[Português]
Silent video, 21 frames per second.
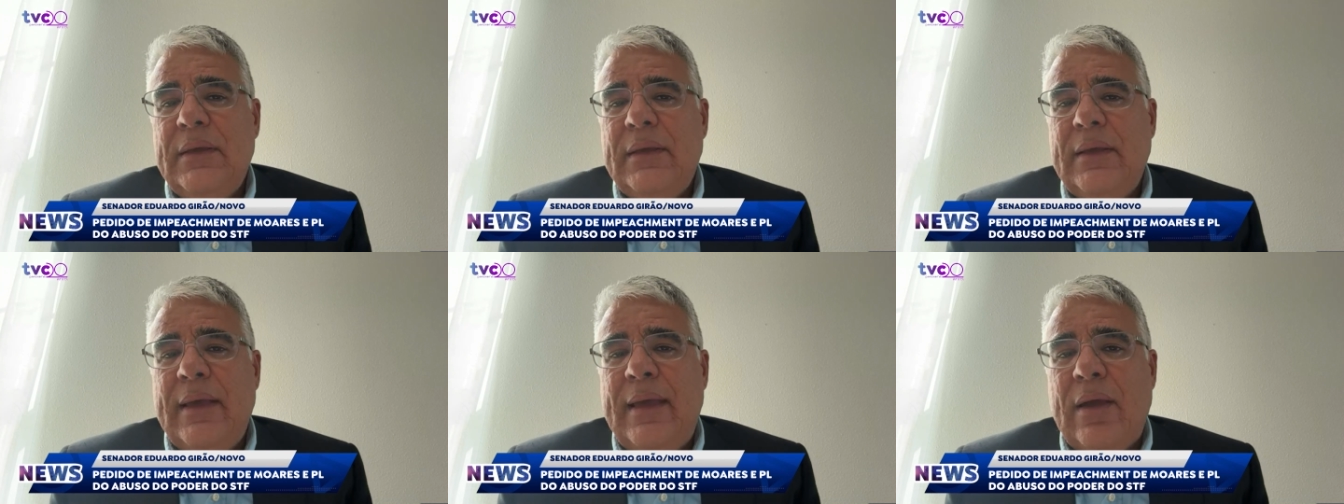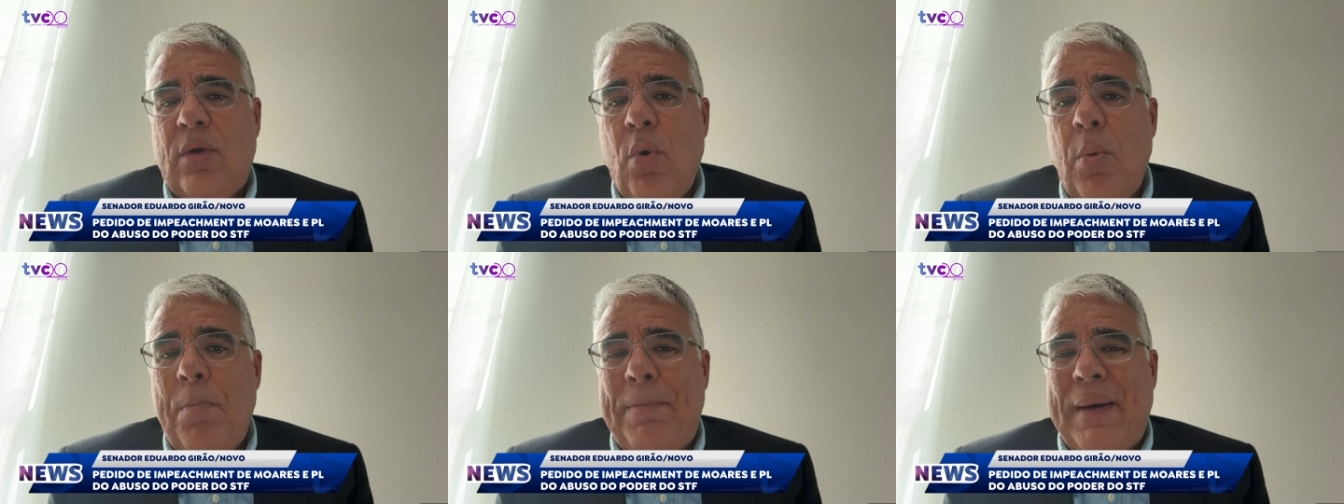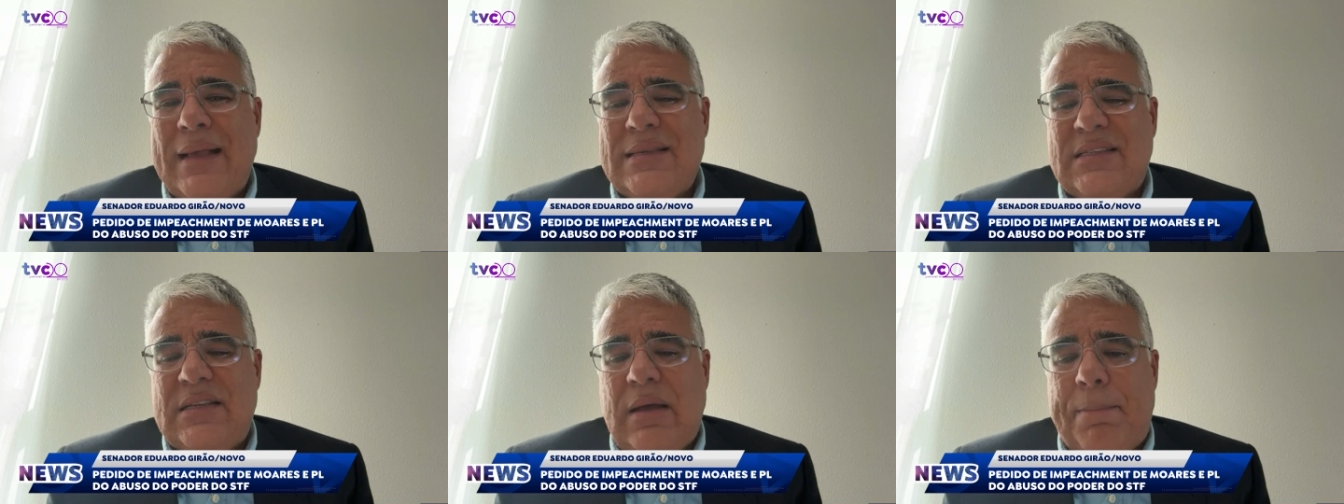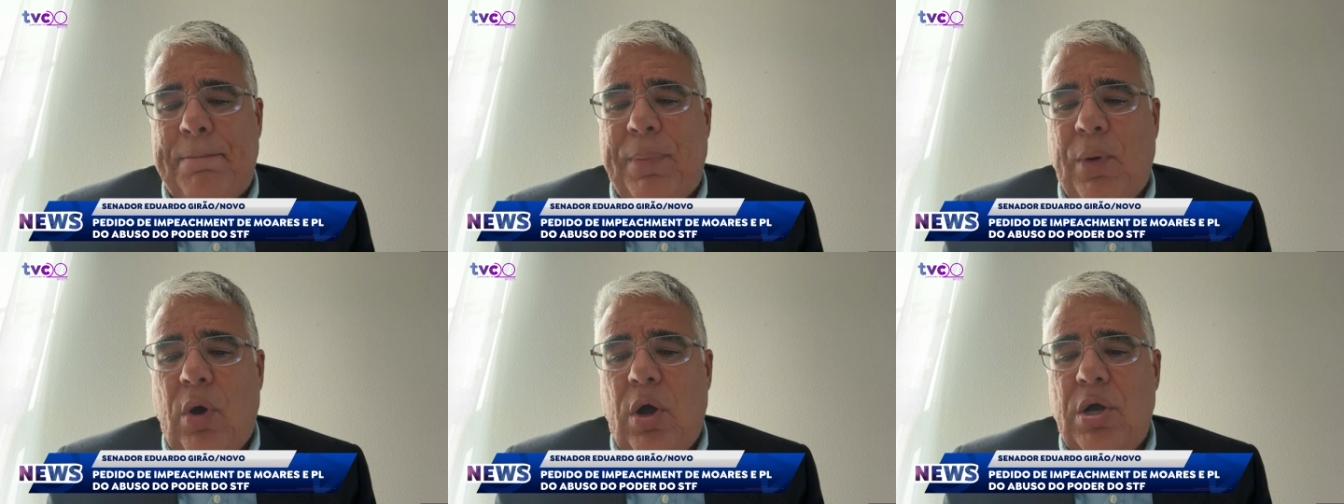é, com
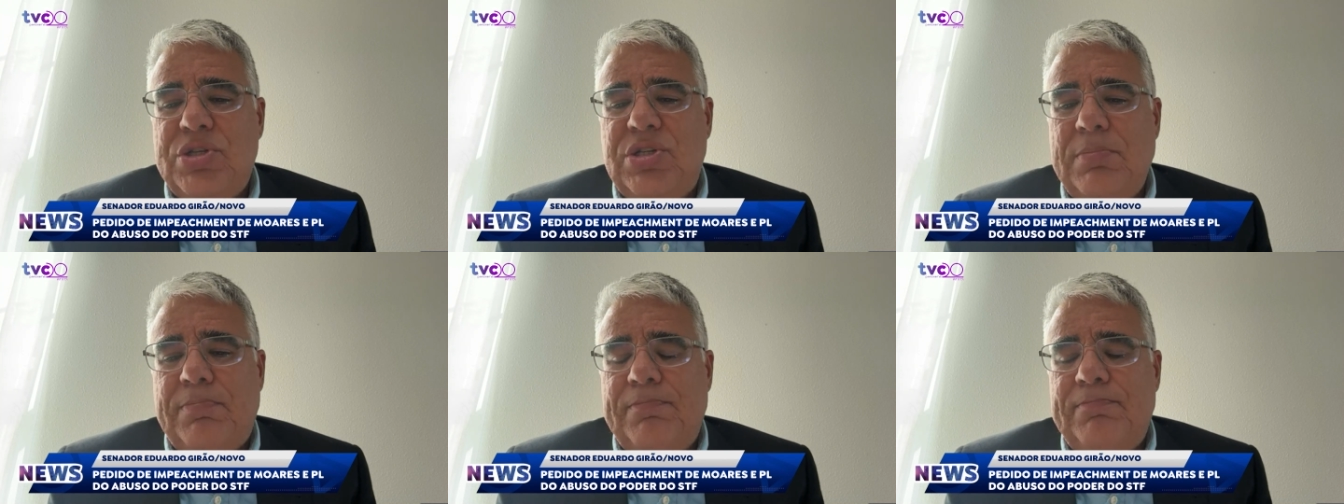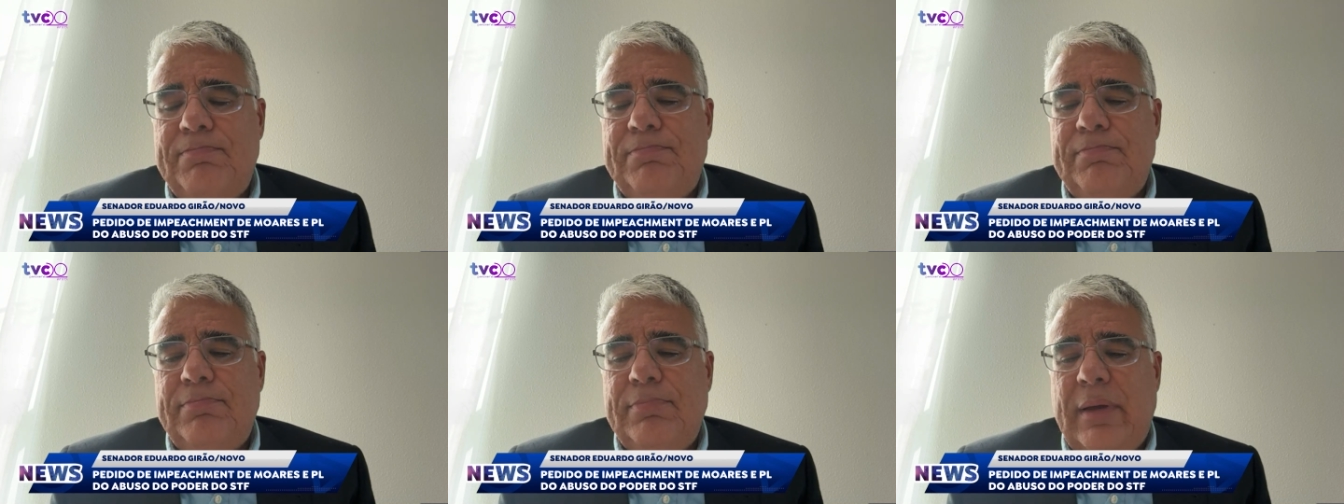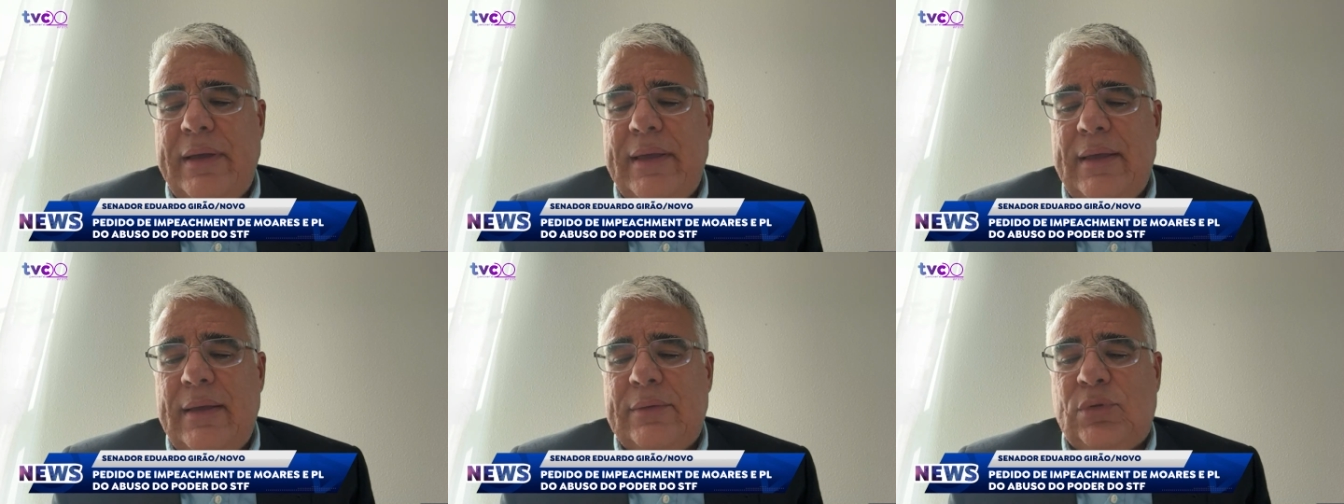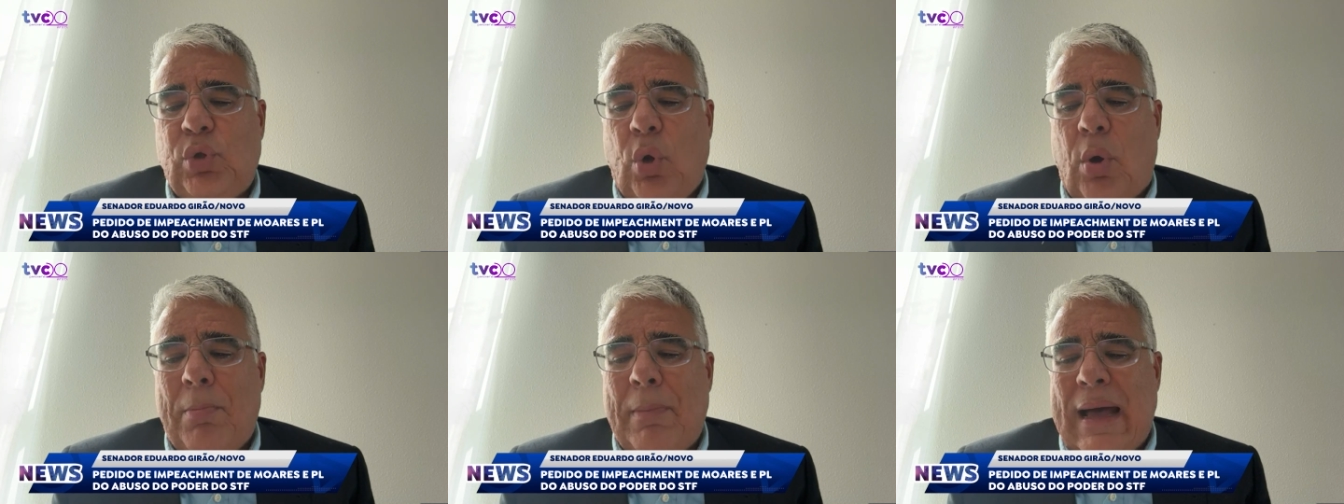passaporte é,
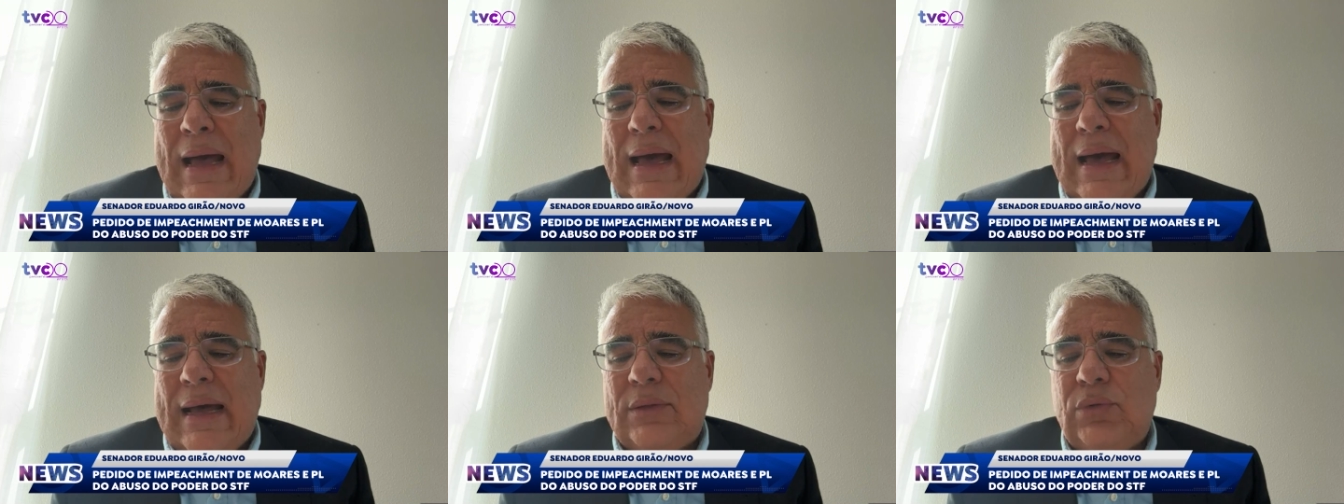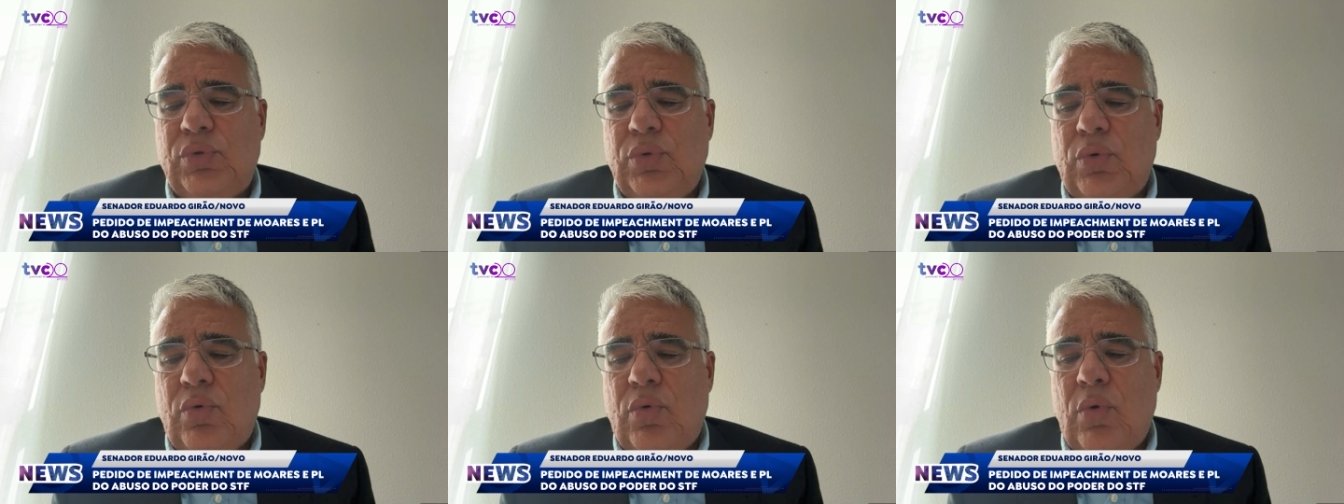tomado,